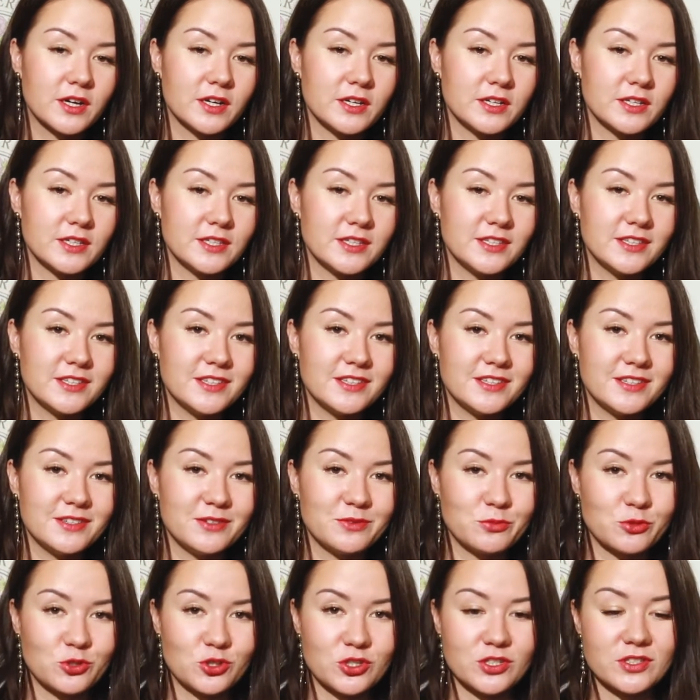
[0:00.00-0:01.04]

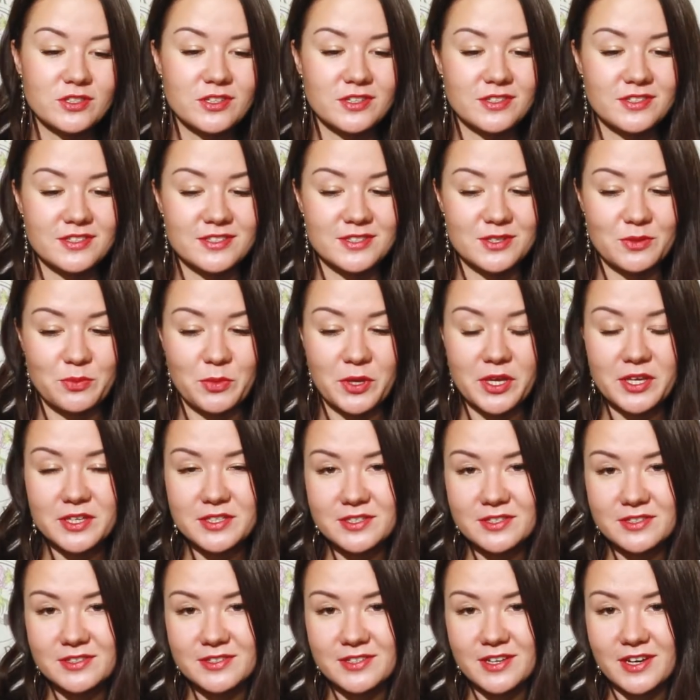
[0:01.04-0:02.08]
и мужчина это
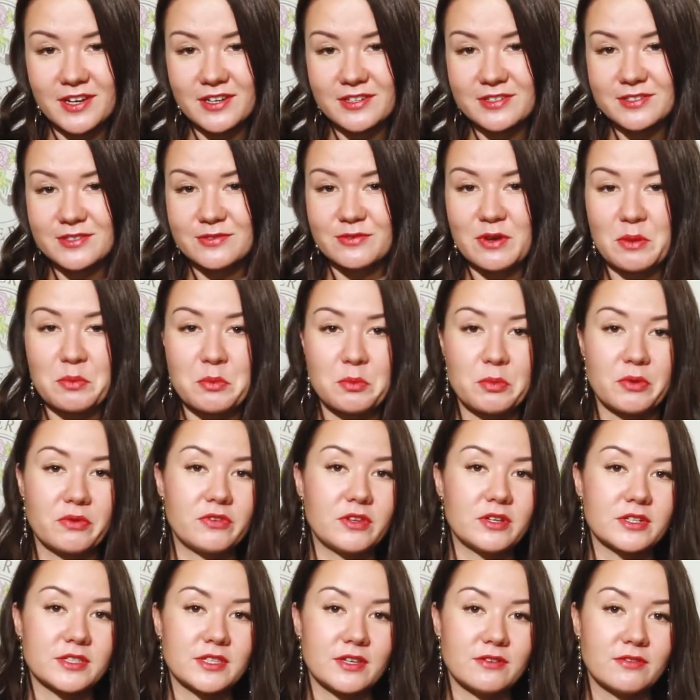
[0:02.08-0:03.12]
заметил, да, с вами
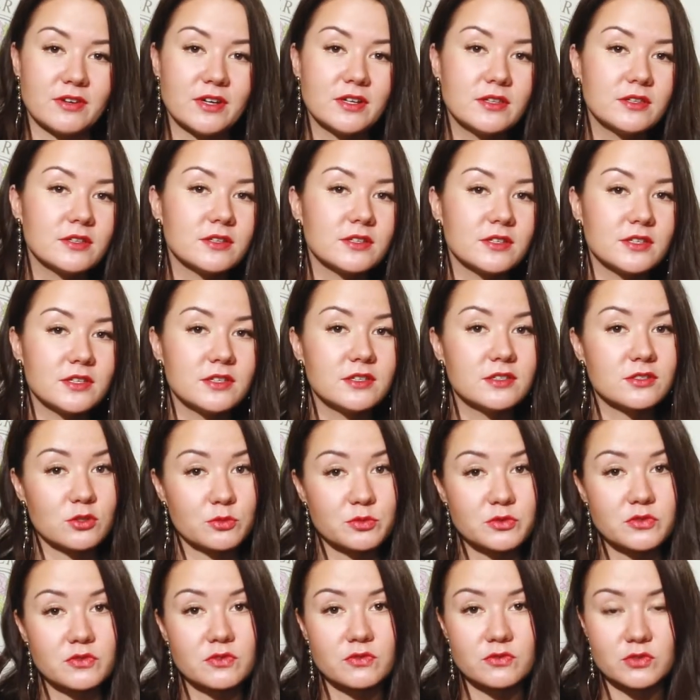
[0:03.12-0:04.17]
пофлиртовал, и,
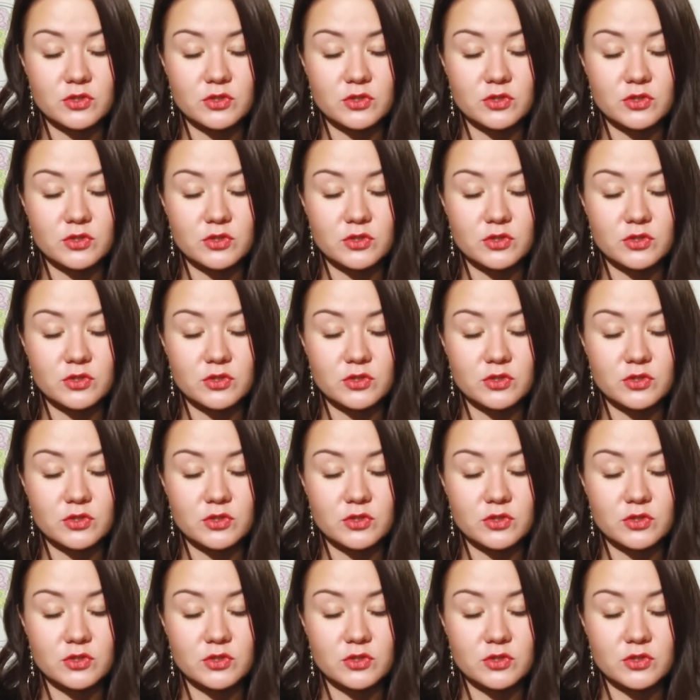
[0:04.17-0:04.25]
собственно,